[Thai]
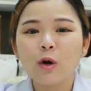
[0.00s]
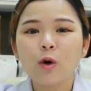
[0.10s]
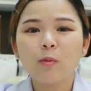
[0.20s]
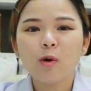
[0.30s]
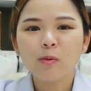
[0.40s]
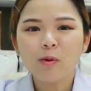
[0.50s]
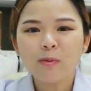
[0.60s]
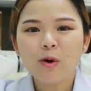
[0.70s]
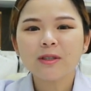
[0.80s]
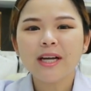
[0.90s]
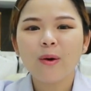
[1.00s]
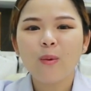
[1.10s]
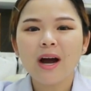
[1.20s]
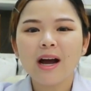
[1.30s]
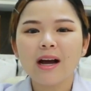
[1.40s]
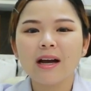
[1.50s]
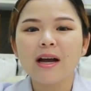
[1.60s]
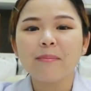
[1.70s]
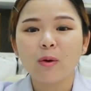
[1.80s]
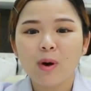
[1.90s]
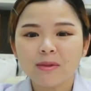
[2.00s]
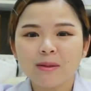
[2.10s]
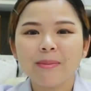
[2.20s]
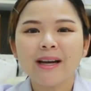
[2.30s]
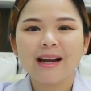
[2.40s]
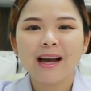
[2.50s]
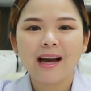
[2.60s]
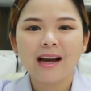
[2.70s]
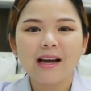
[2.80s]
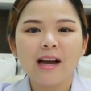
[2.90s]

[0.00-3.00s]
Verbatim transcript: กรมควบคุมโรคแจ้งว่ามีความจำเป็นนะคะ